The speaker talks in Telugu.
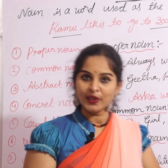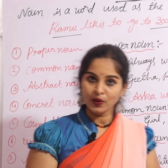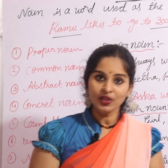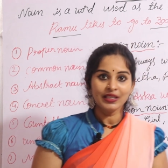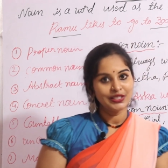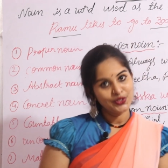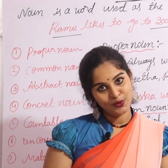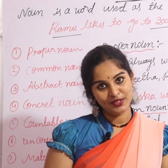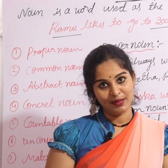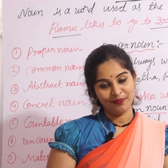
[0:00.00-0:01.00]
ఇందులో
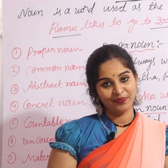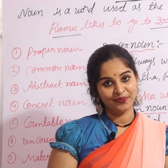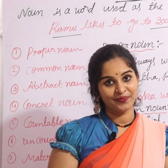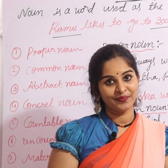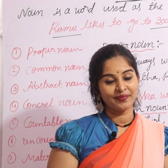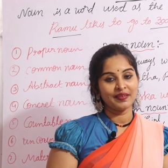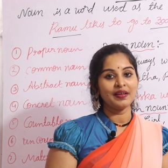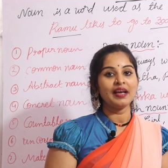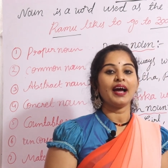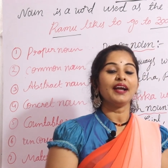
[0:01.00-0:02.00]
చూసాం
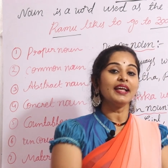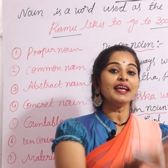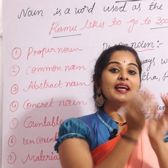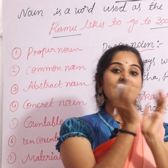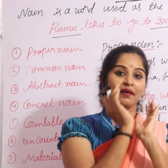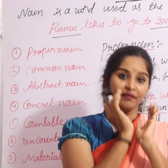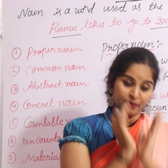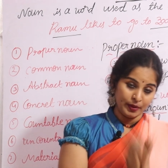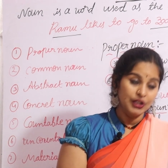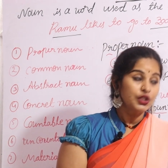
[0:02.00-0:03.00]
అంటే
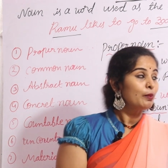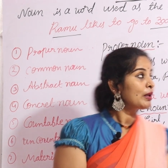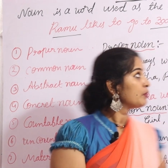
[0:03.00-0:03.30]
ఇందులో